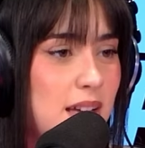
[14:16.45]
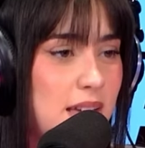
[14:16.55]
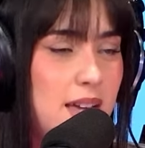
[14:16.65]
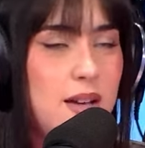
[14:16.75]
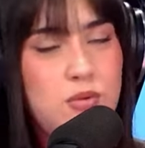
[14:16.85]

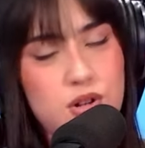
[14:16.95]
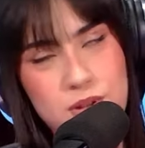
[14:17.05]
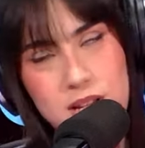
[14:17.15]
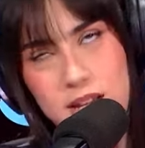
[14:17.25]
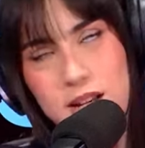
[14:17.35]
eh, bueno,
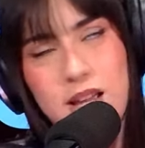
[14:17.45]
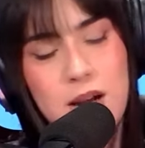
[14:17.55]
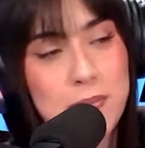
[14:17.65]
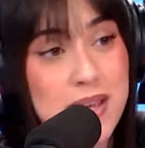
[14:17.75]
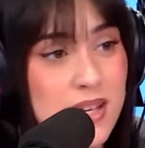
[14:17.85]
Birkin,
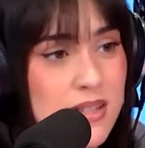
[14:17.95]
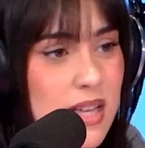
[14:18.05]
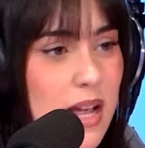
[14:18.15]
Hermes,